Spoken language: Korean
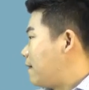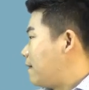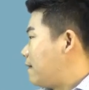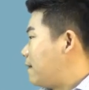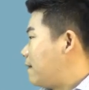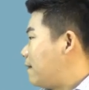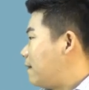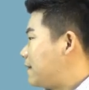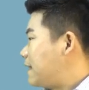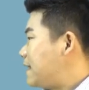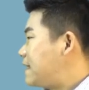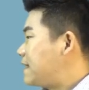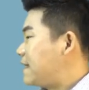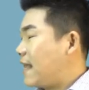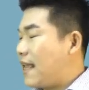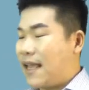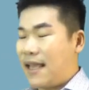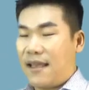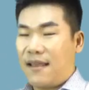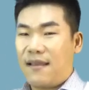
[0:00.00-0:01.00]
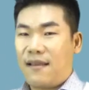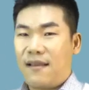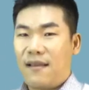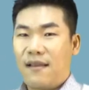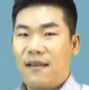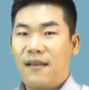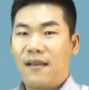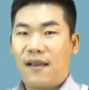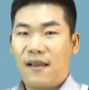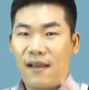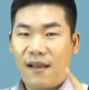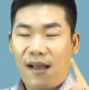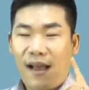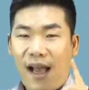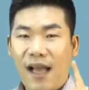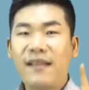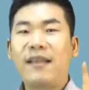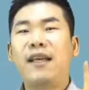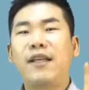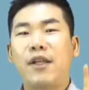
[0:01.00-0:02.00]
어, 대신에
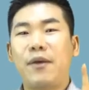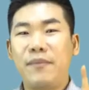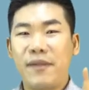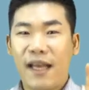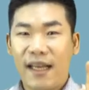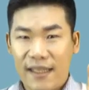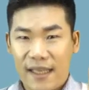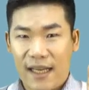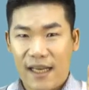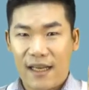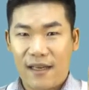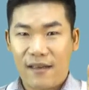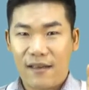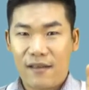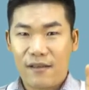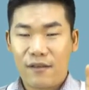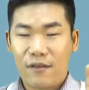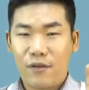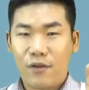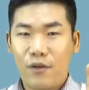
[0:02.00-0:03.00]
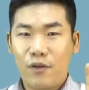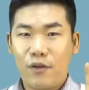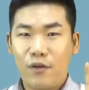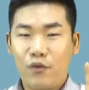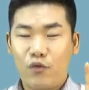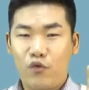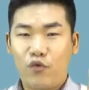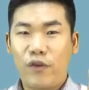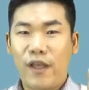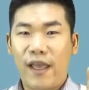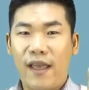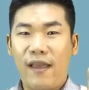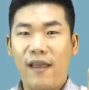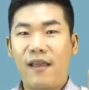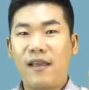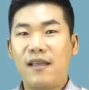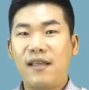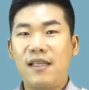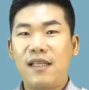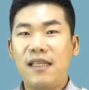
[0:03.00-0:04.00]
하나야 됩니다. 하나. 두
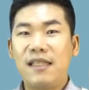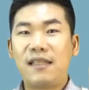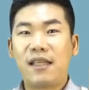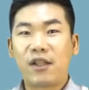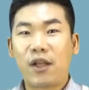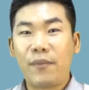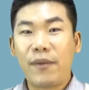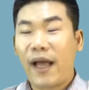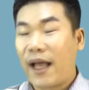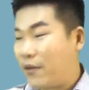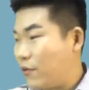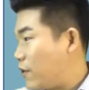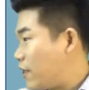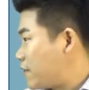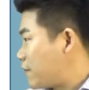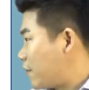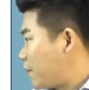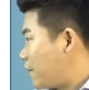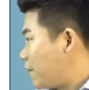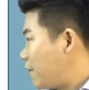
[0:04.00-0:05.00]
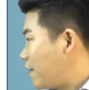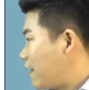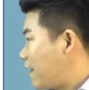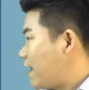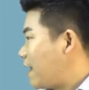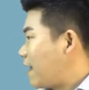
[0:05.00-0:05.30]
개 이상 되면 안 되죠.